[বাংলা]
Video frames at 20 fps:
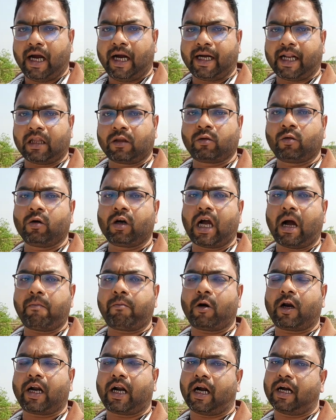এটা
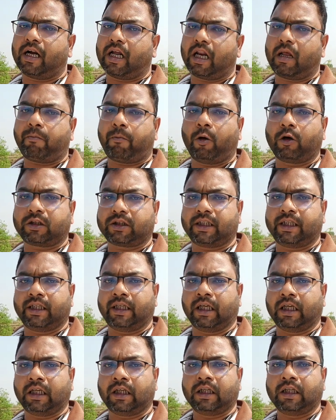দুর্গাপুরের আন্ডারে পড়ছে
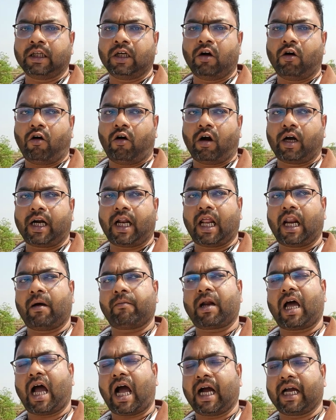এটা অন্ডাল
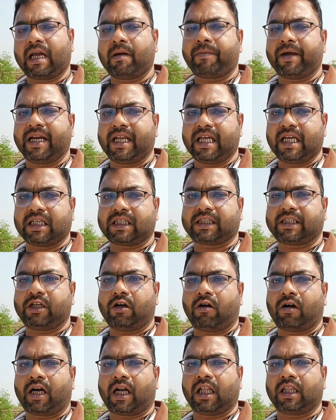আমরা আগে পেরিয়ে এসেছি
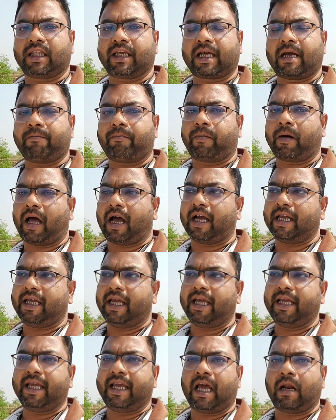অন্ডাল থেকে প্রায়
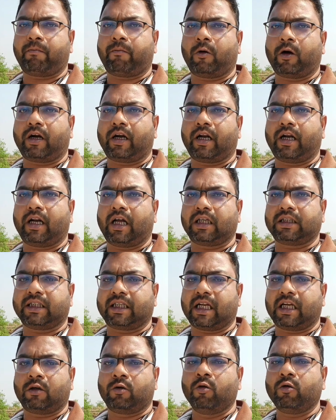এই এয়ারপোর্টটা
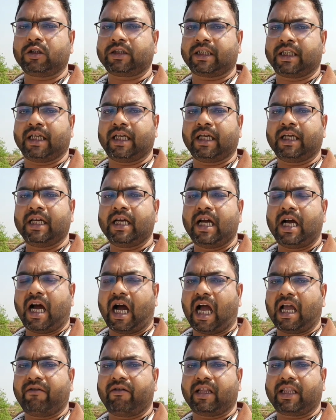যেটা ঢুকছে
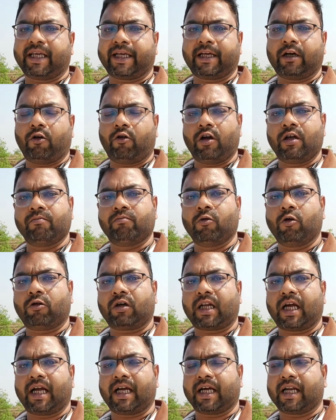হাইওয়ে থেকে ওই
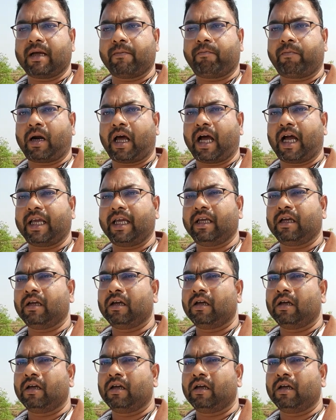মুখটা এখানে প্রায়